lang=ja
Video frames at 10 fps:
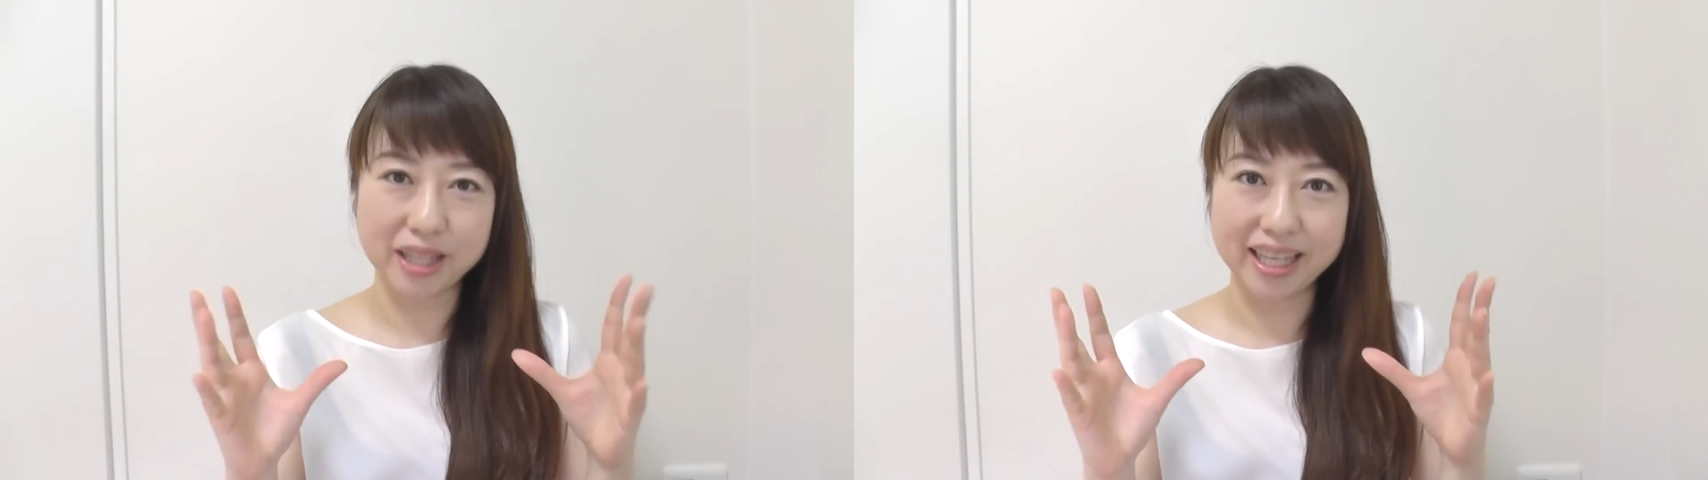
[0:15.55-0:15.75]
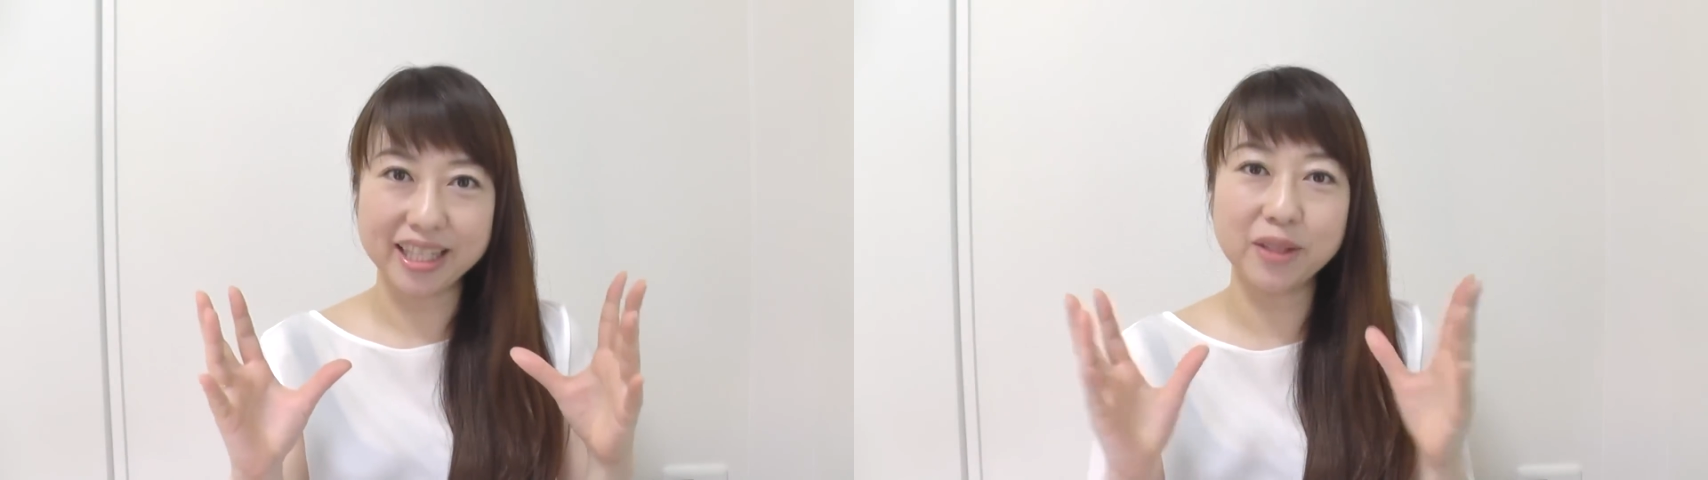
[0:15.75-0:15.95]

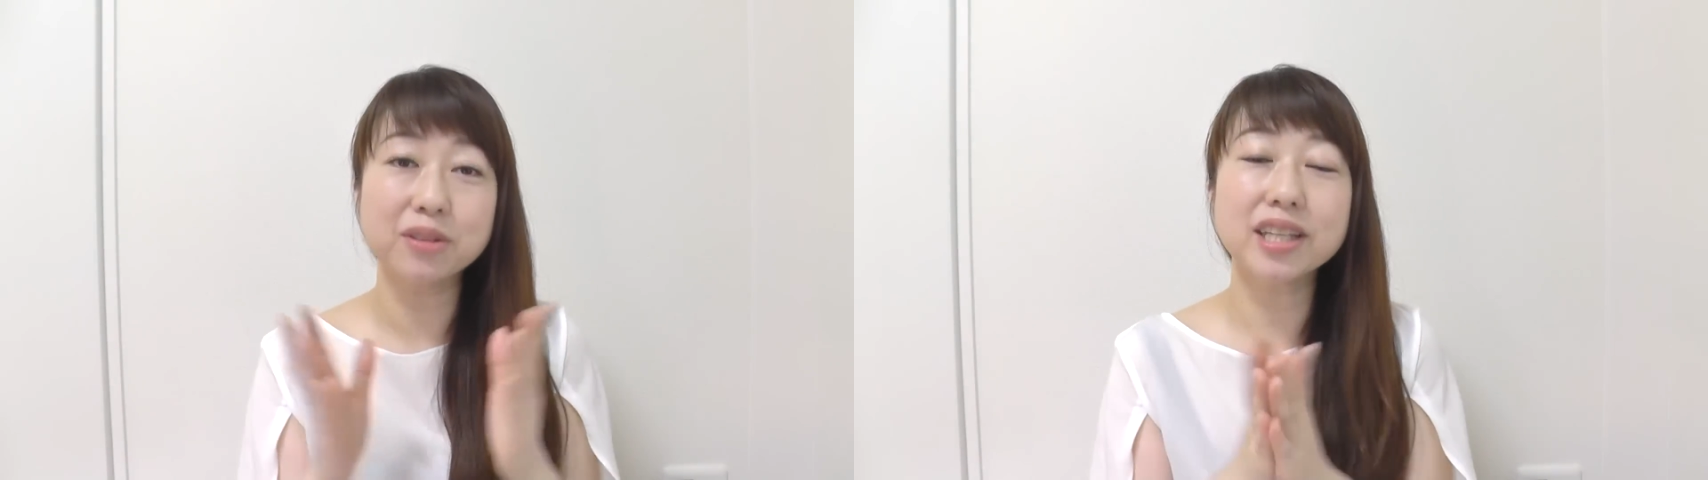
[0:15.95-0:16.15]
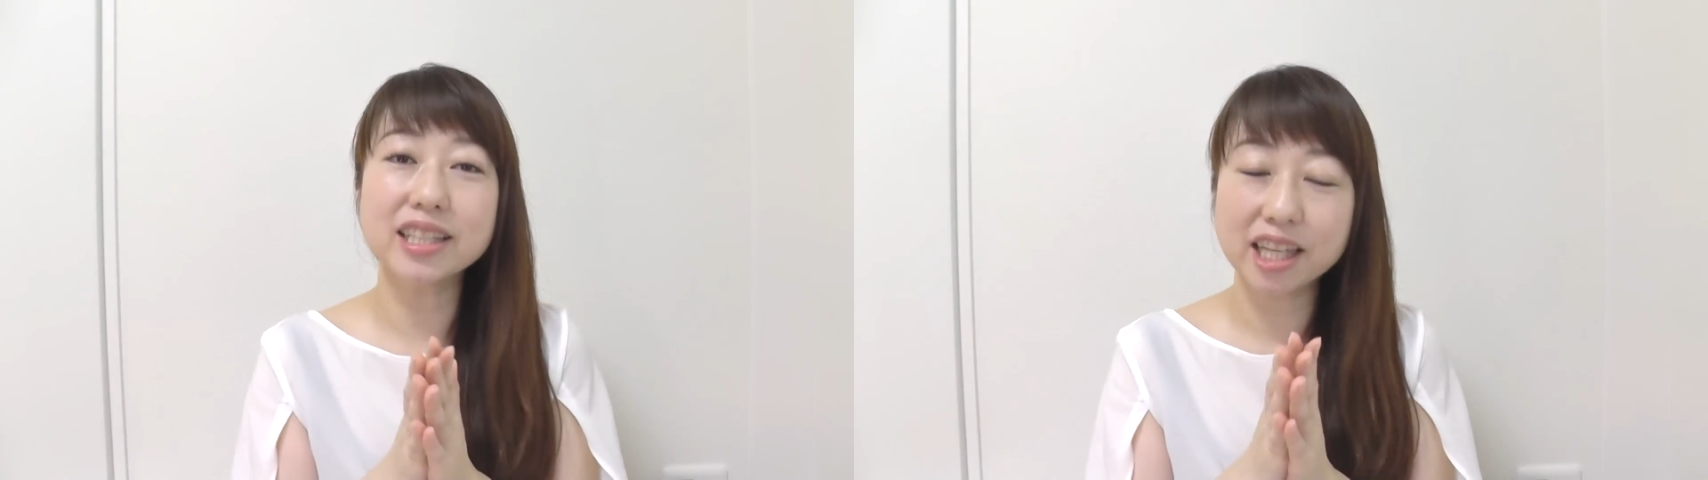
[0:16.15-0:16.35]
で気を
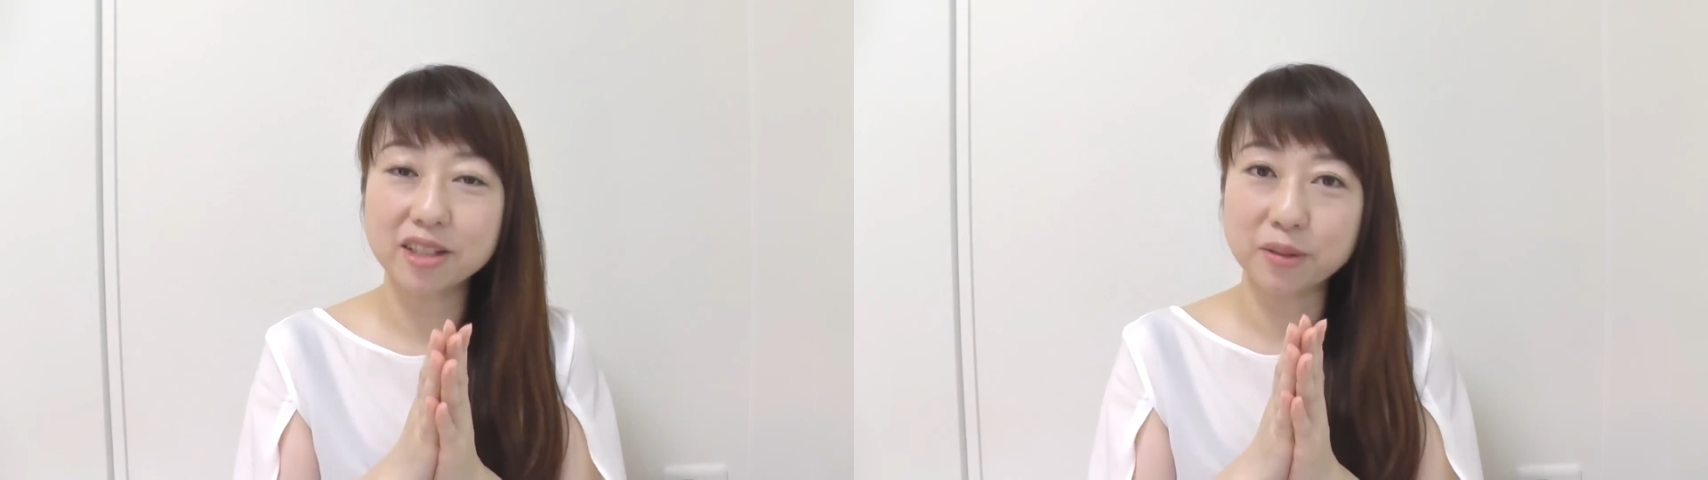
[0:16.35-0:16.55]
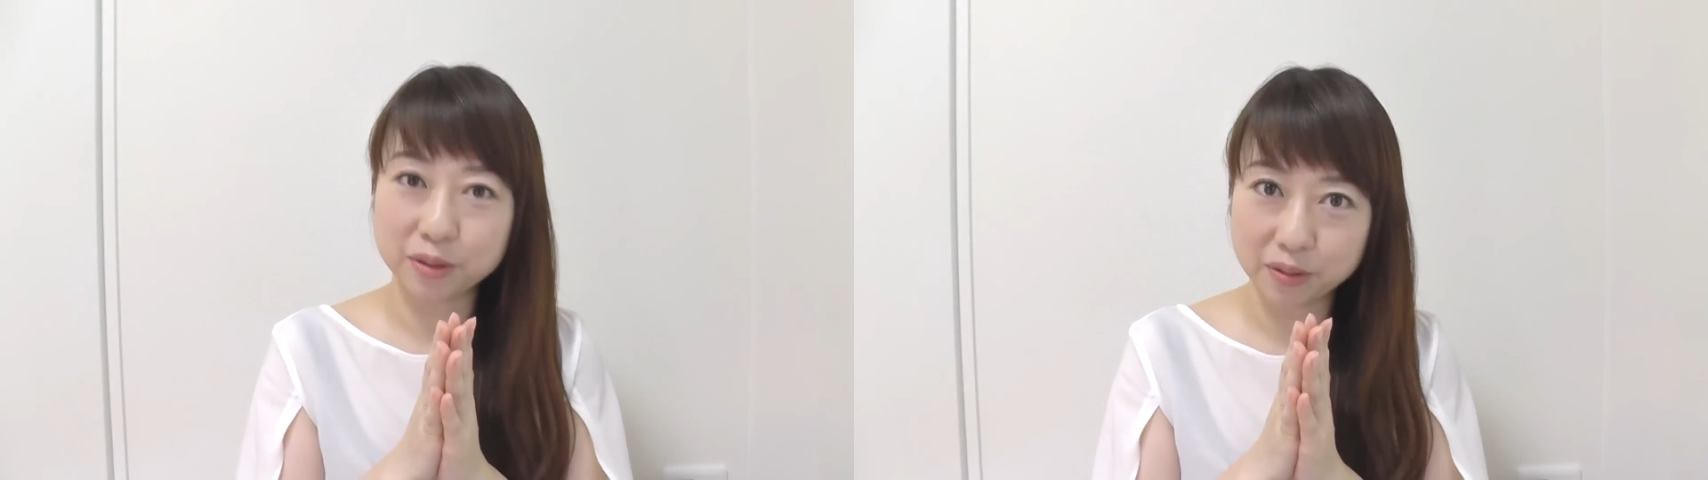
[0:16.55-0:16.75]
つけてい
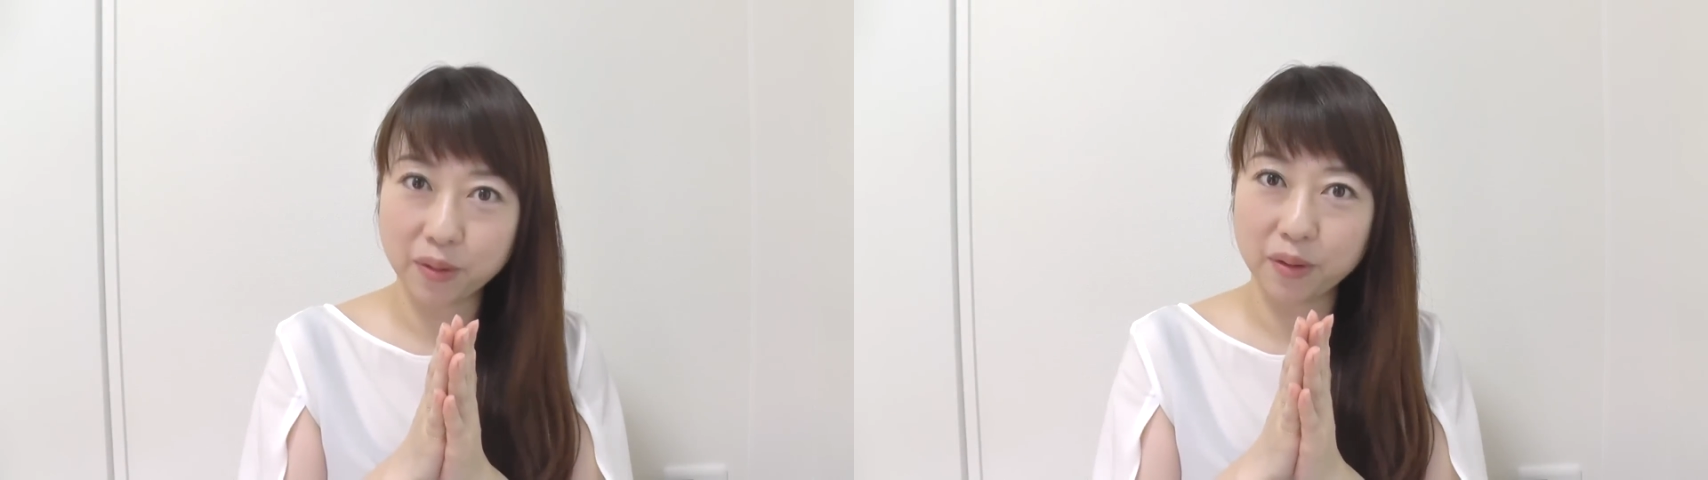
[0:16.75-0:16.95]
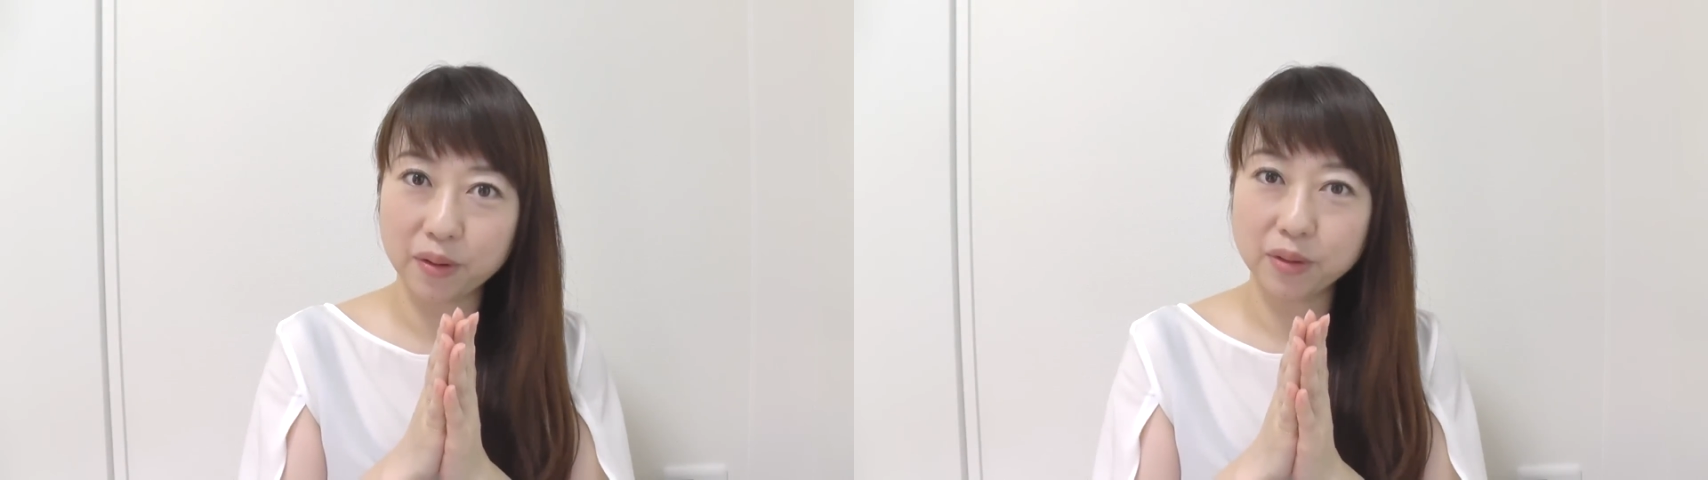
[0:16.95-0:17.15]
ること